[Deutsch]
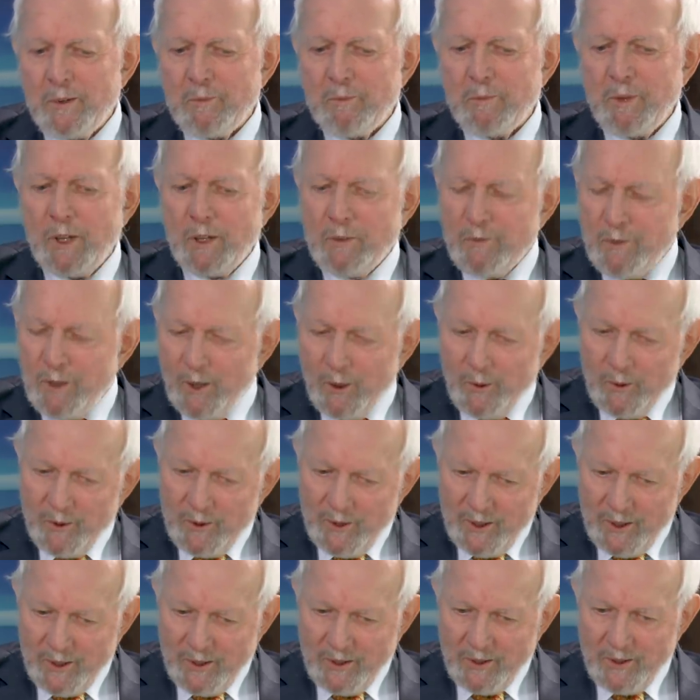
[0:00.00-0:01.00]
Meine Frau und
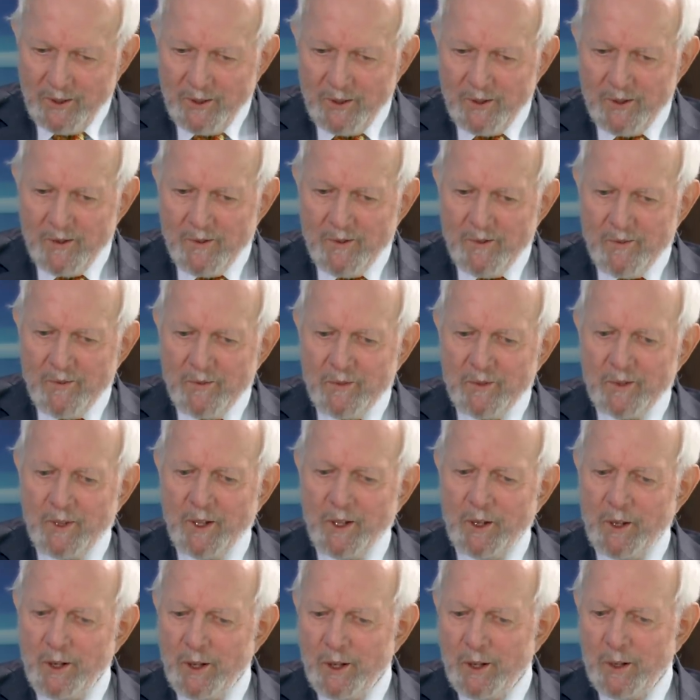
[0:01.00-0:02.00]
ich,
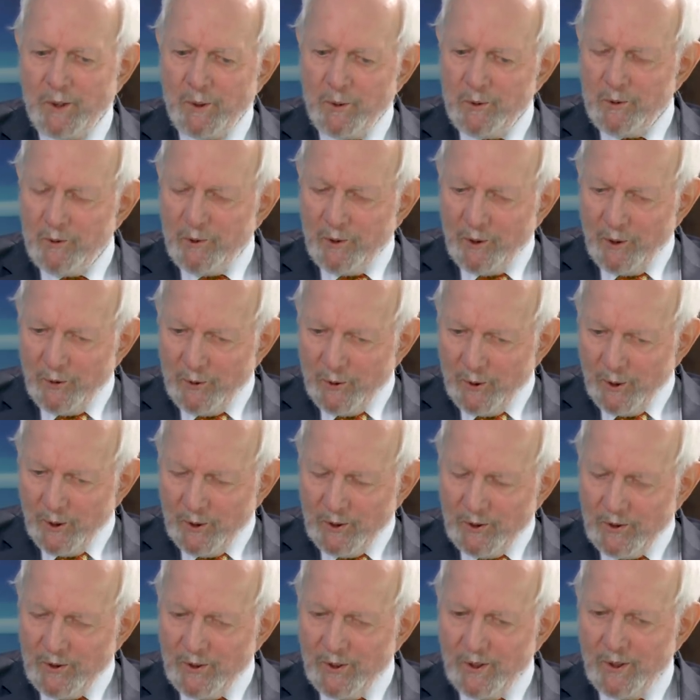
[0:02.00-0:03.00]
dann eine unserer
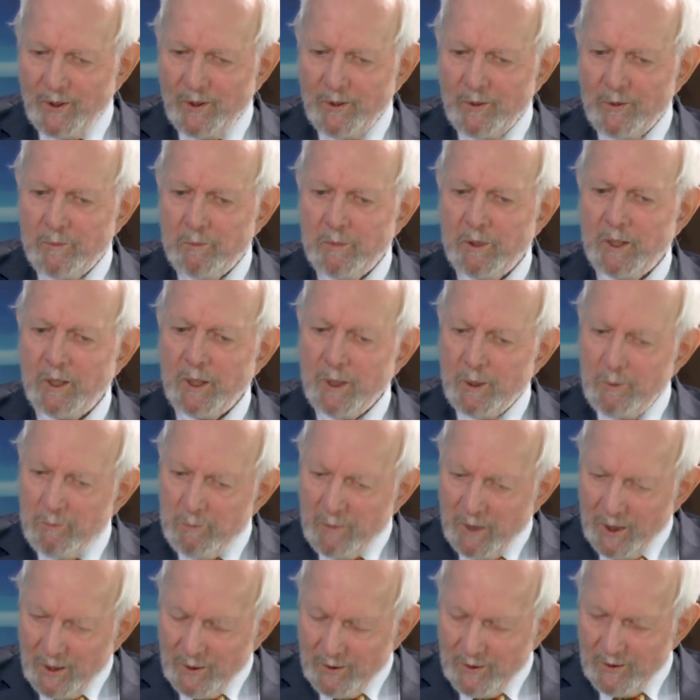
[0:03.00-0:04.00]
Töchter mit ihrem
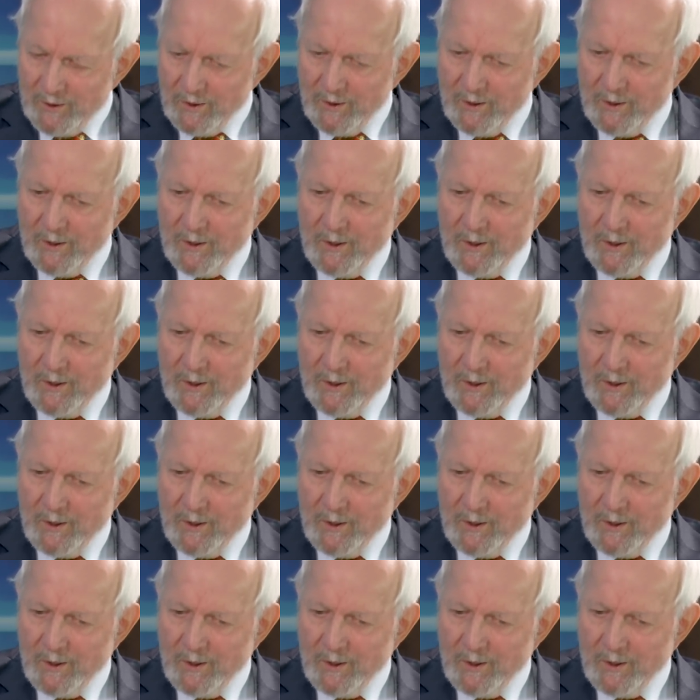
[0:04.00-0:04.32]
Mann